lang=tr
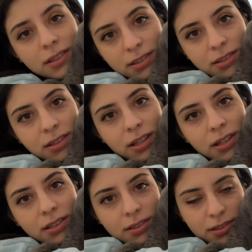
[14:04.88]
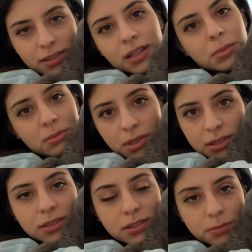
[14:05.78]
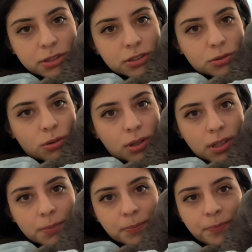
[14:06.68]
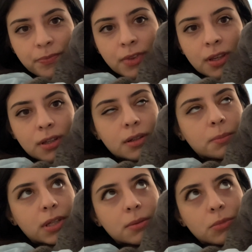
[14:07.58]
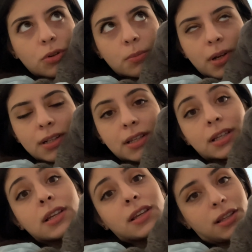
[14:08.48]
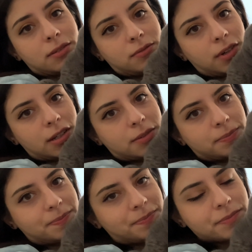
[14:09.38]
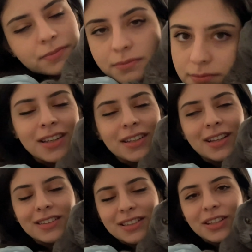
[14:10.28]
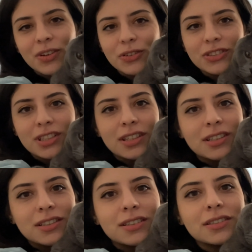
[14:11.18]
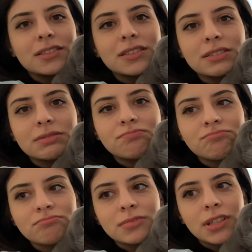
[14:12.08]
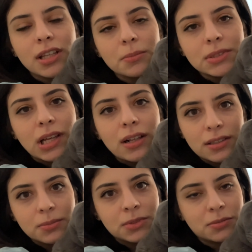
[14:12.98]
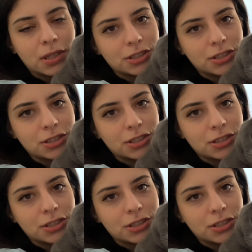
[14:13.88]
Aslında size bilmediğiniz bir şey söyleyeyim. Benim normalde iki kedim var. 7 sene önce e, yanımıza aldığımız